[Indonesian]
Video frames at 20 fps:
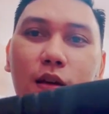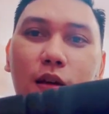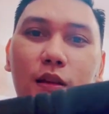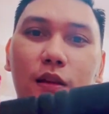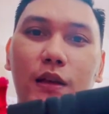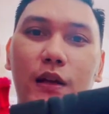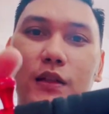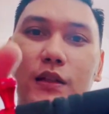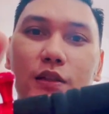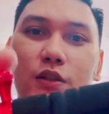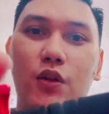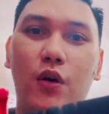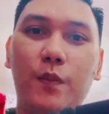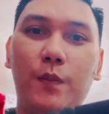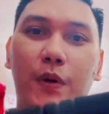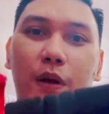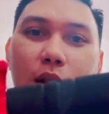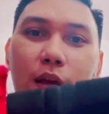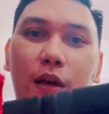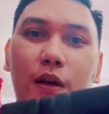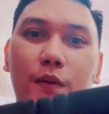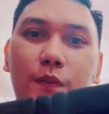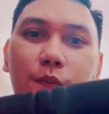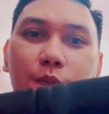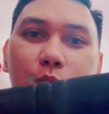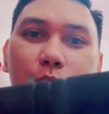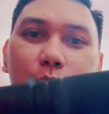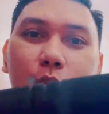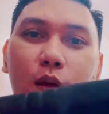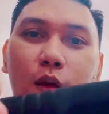ini ada stopper ya
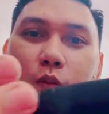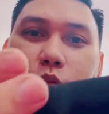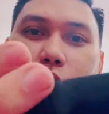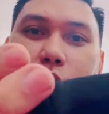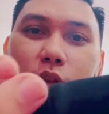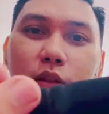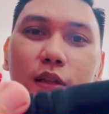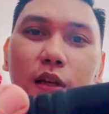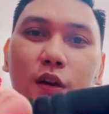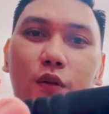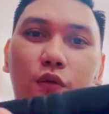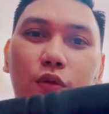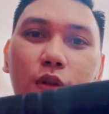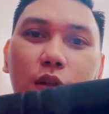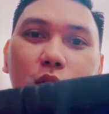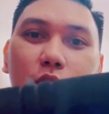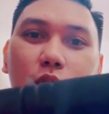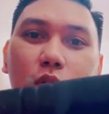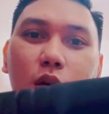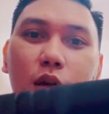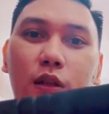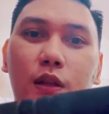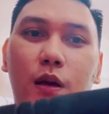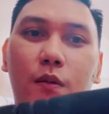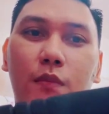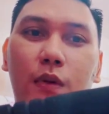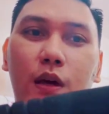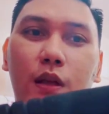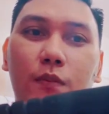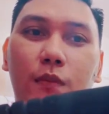buat nyangkutin kalau kita
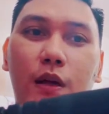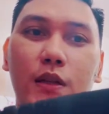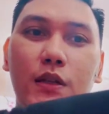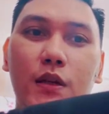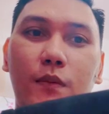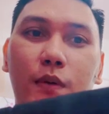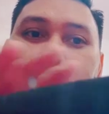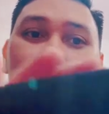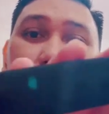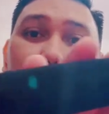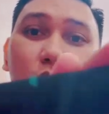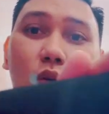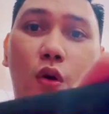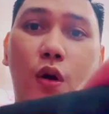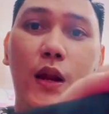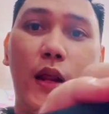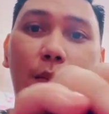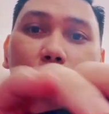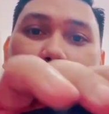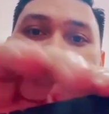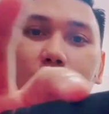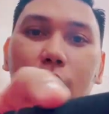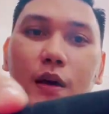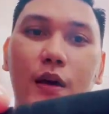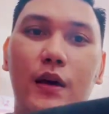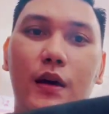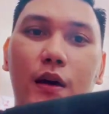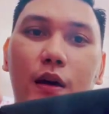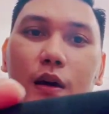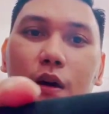main mancing-mancing di kolam ya
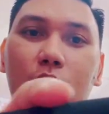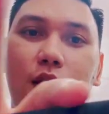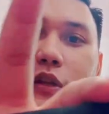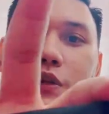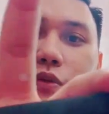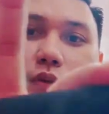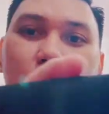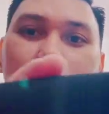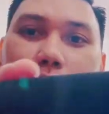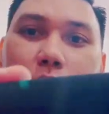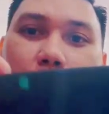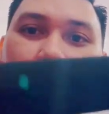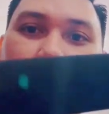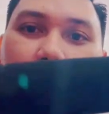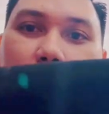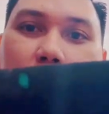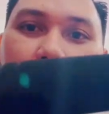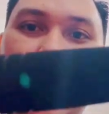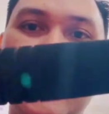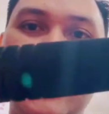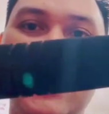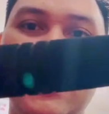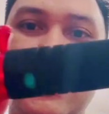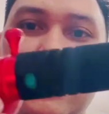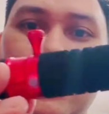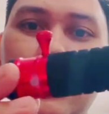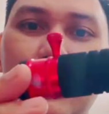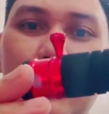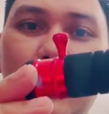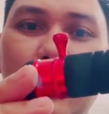nah ini sudah Eva
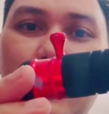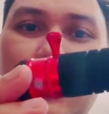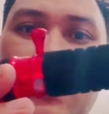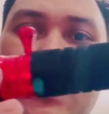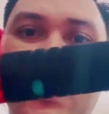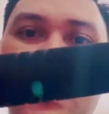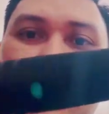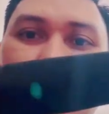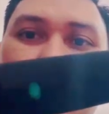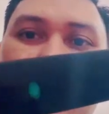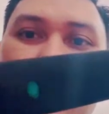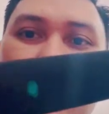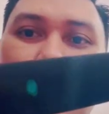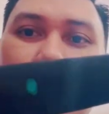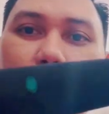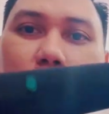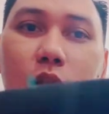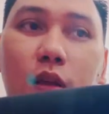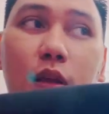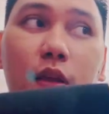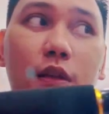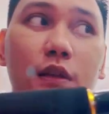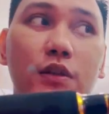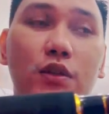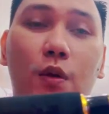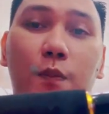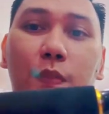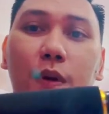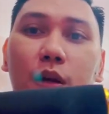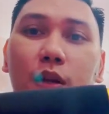ini keren nih ini
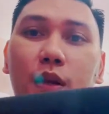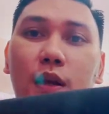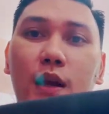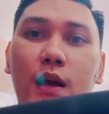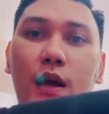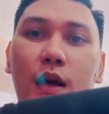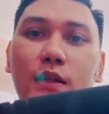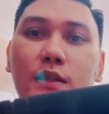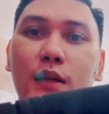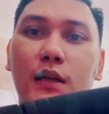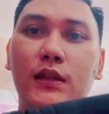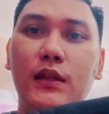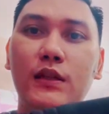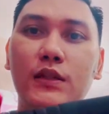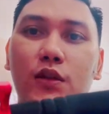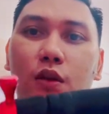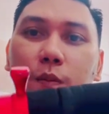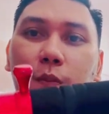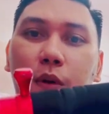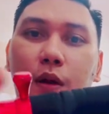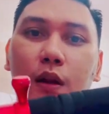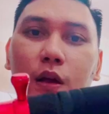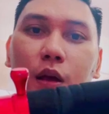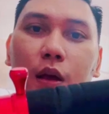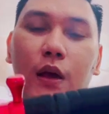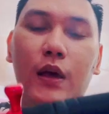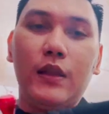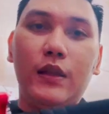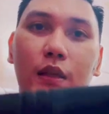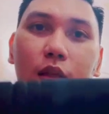stoppernya asik nih stopper
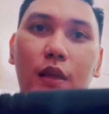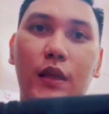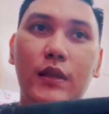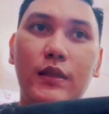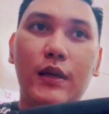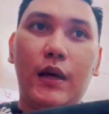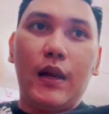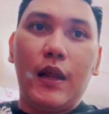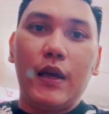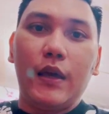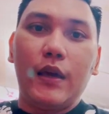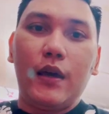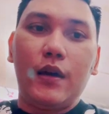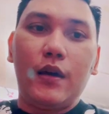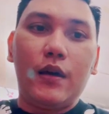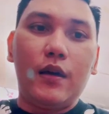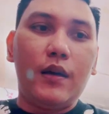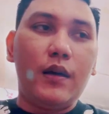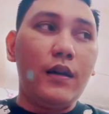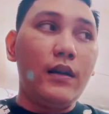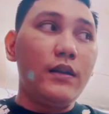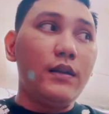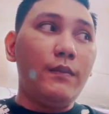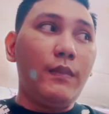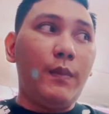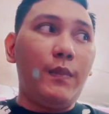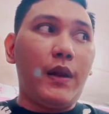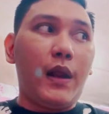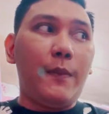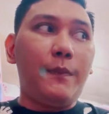jadi jarang ya eh,
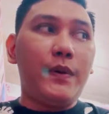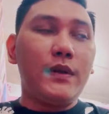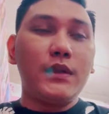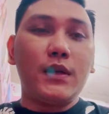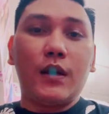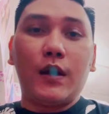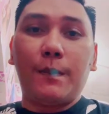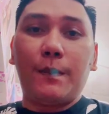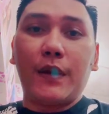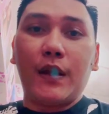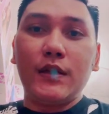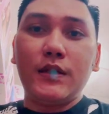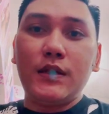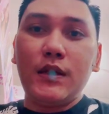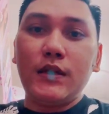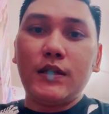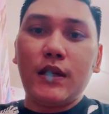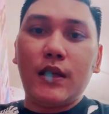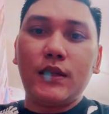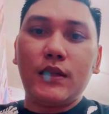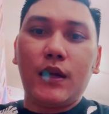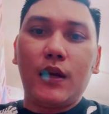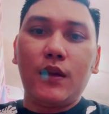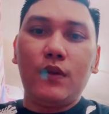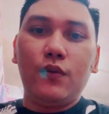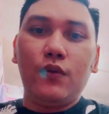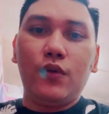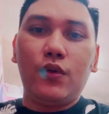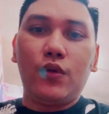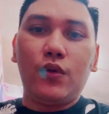beberapa referensi saya
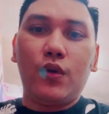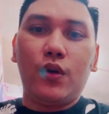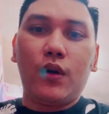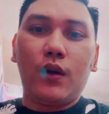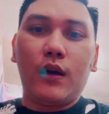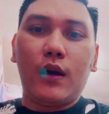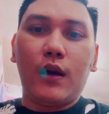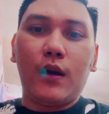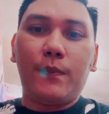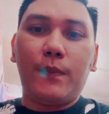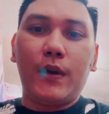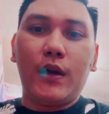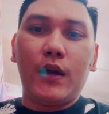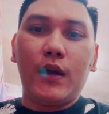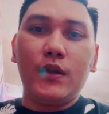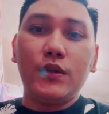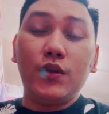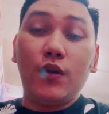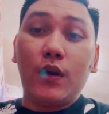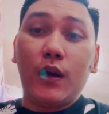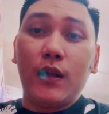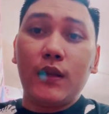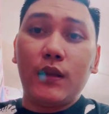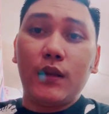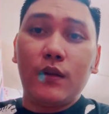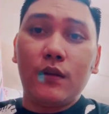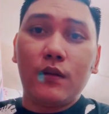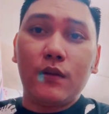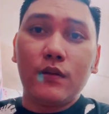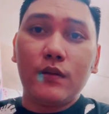cari untuk apa ya
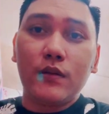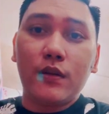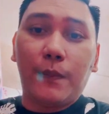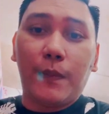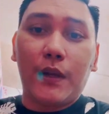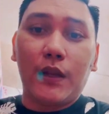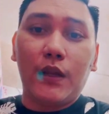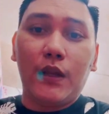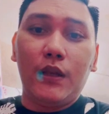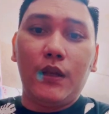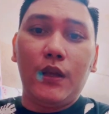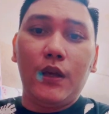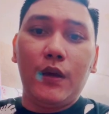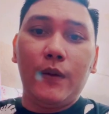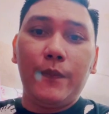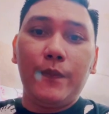joran seperti ini